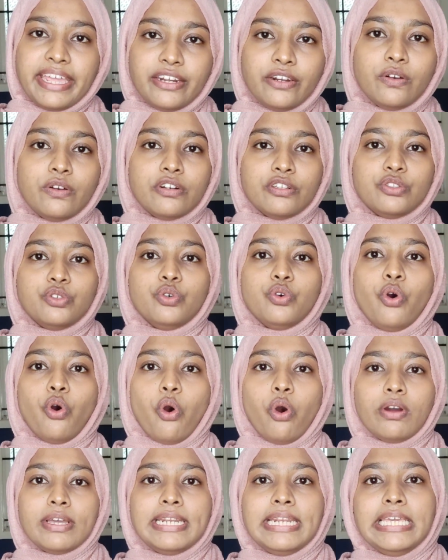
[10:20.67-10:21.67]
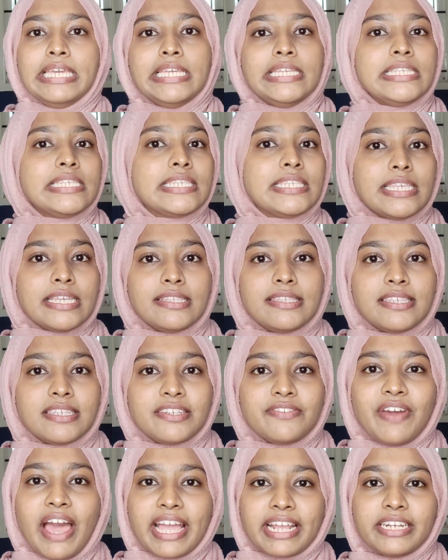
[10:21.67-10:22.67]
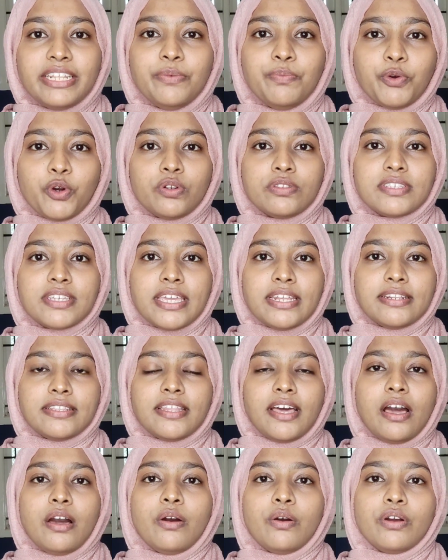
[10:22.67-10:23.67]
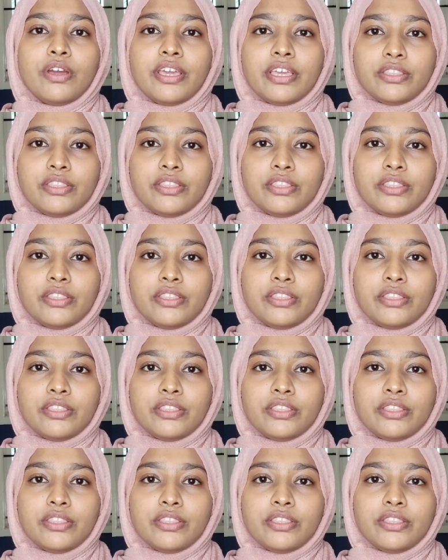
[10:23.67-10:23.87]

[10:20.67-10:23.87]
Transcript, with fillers: என்னோடதும் ஆயிலி சென்சிட்டிவ் ஆக்னி ப்ரோன் ஸ்கின் தான்